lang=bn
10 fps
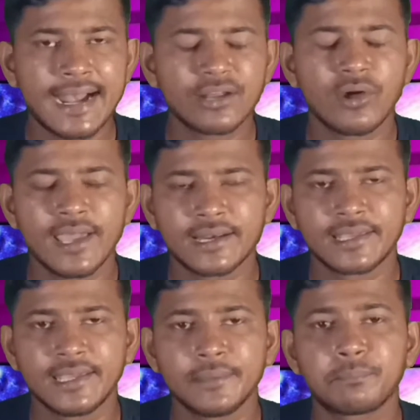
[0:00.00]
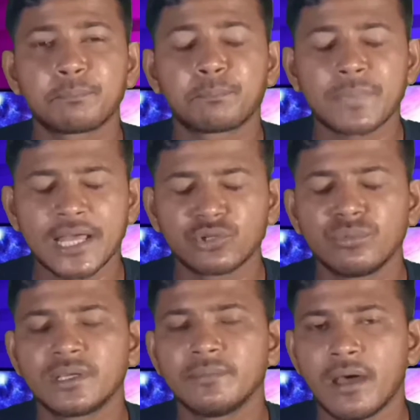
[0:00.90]
হার্ডওয়্যারকে
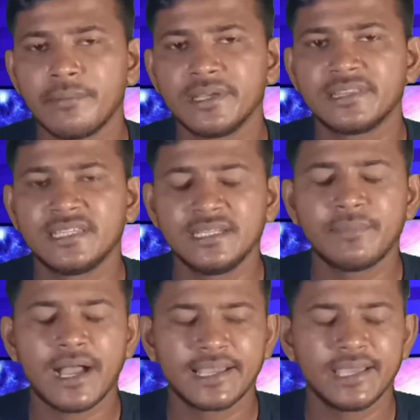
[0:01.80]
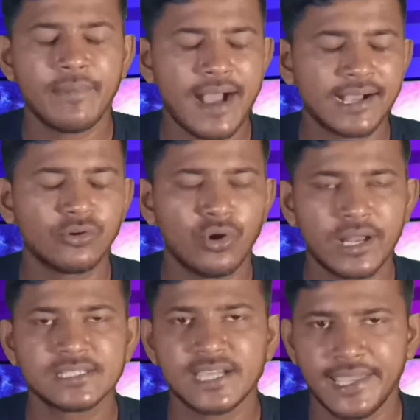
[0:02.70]
প্রাথমিকভাবে তিন ভাগে ভাগ
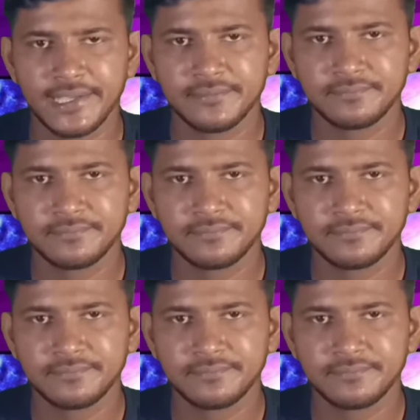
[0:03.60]
করা যায়